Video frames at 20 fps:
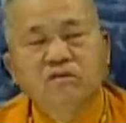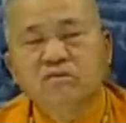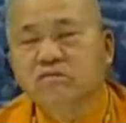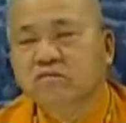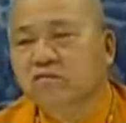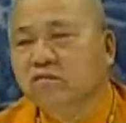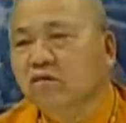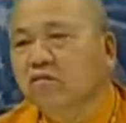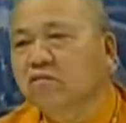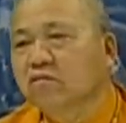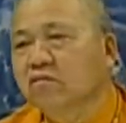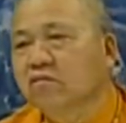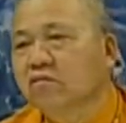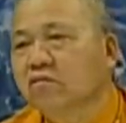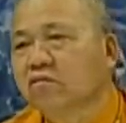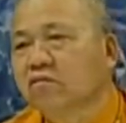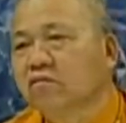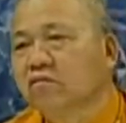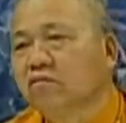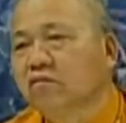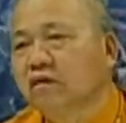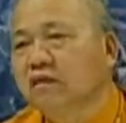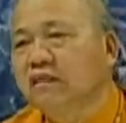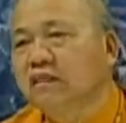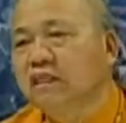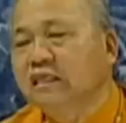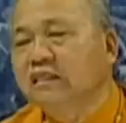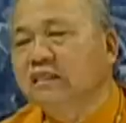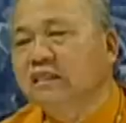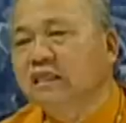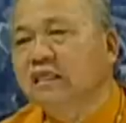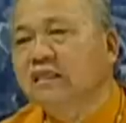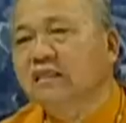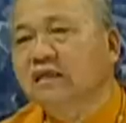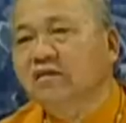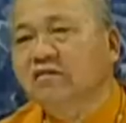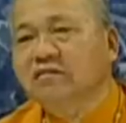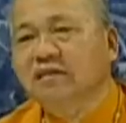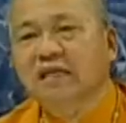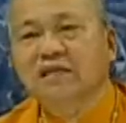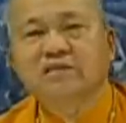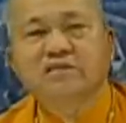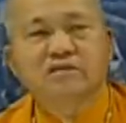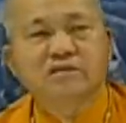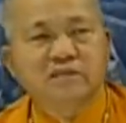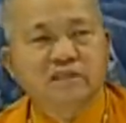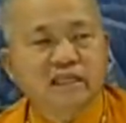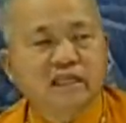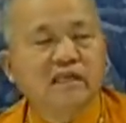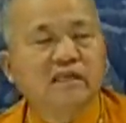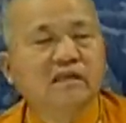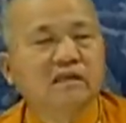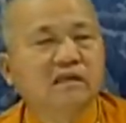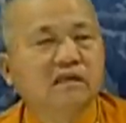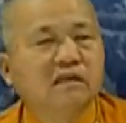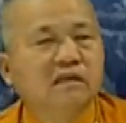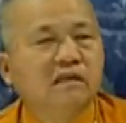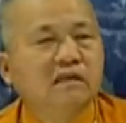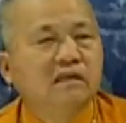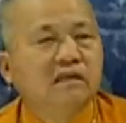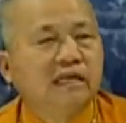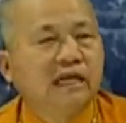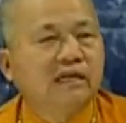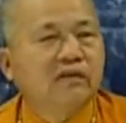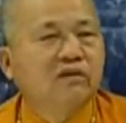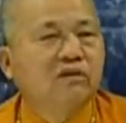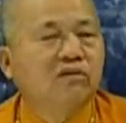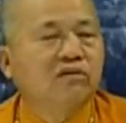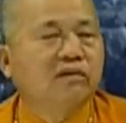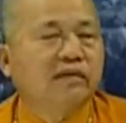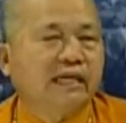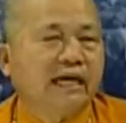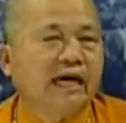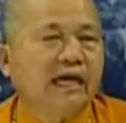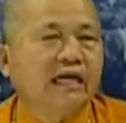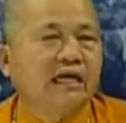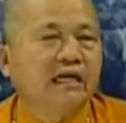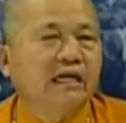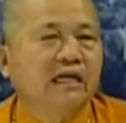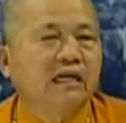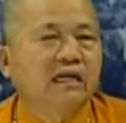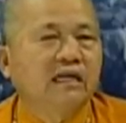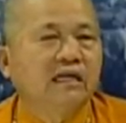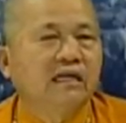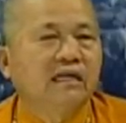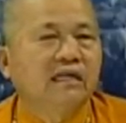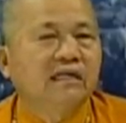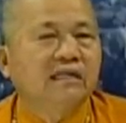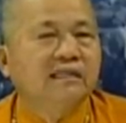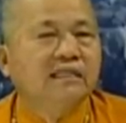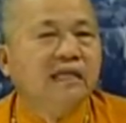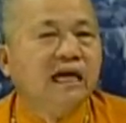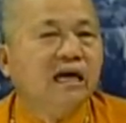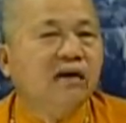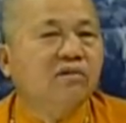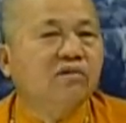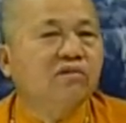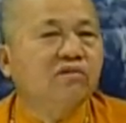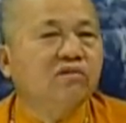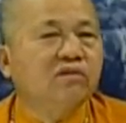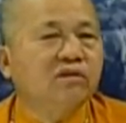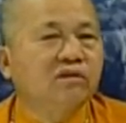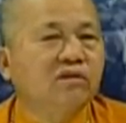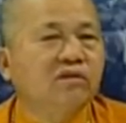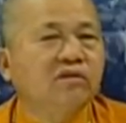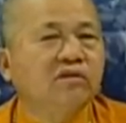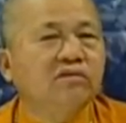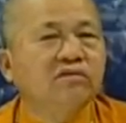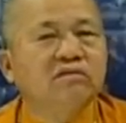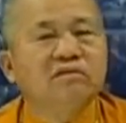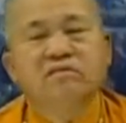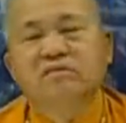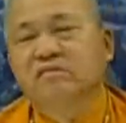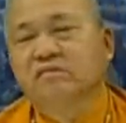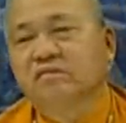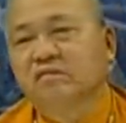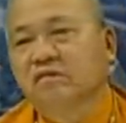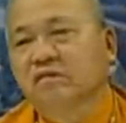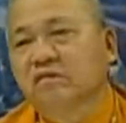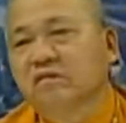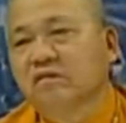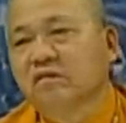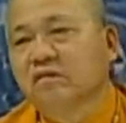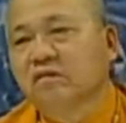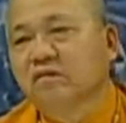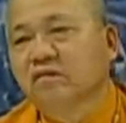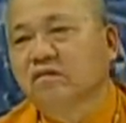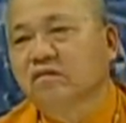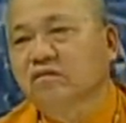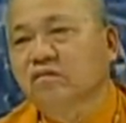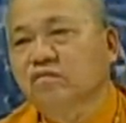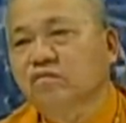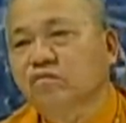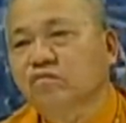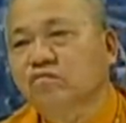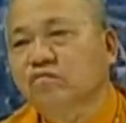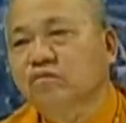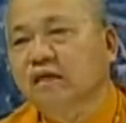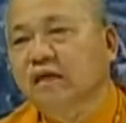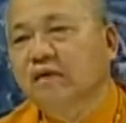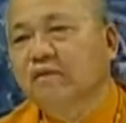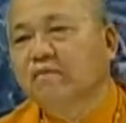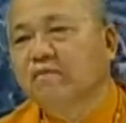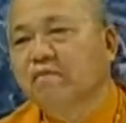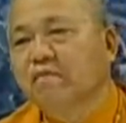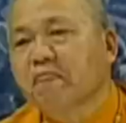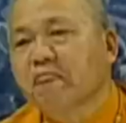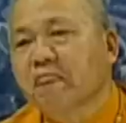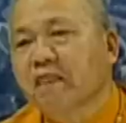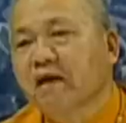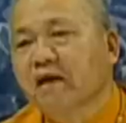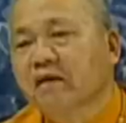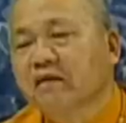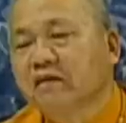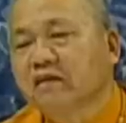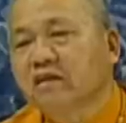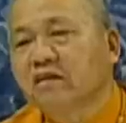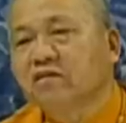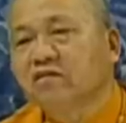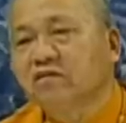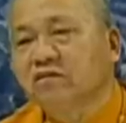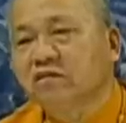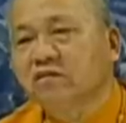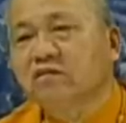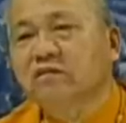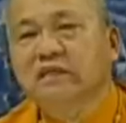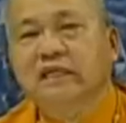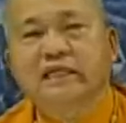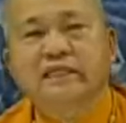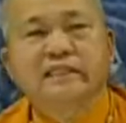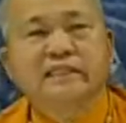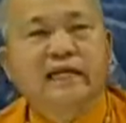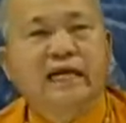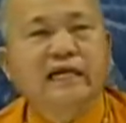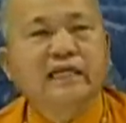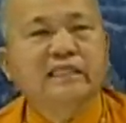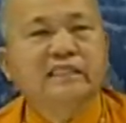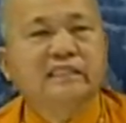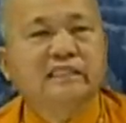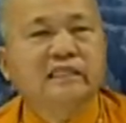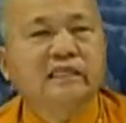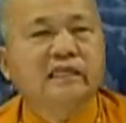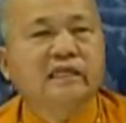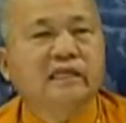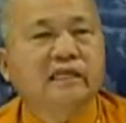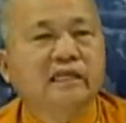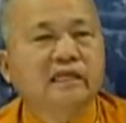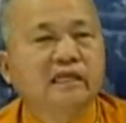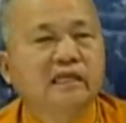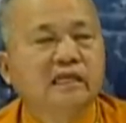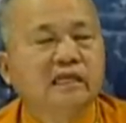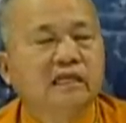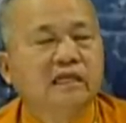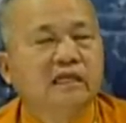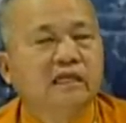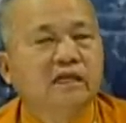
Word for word: 恭送维新圣教三十经来供养，下午由师父呢亲自讲解